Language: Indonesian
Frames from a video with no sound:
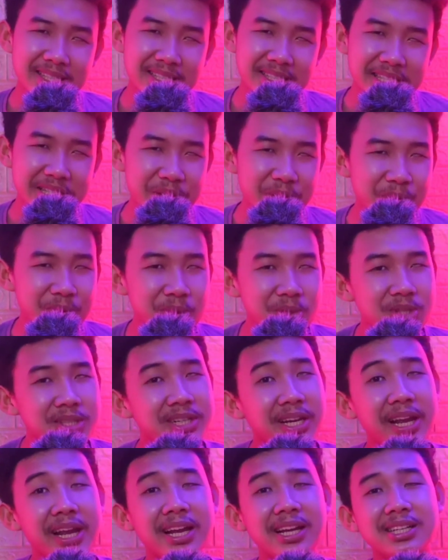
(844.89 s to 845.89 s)
See you
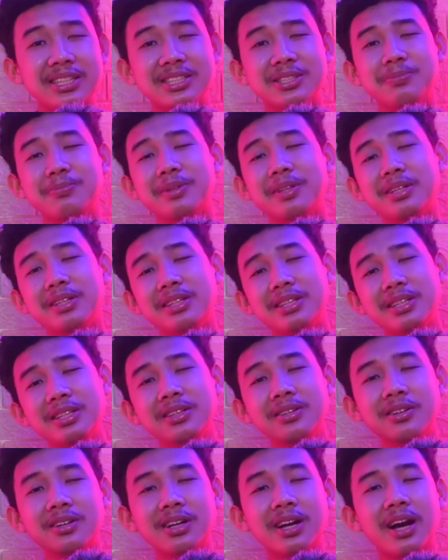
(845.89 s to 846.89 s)
next
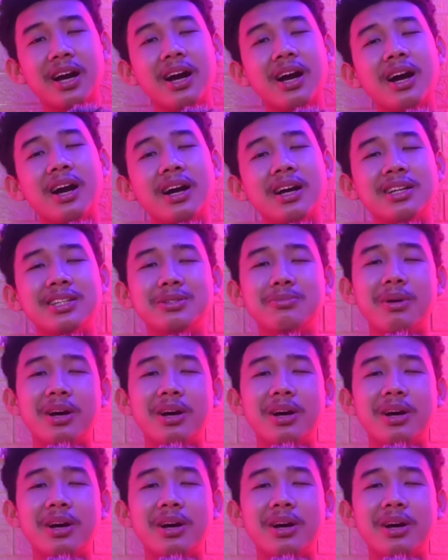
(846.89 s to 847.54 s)
video guys.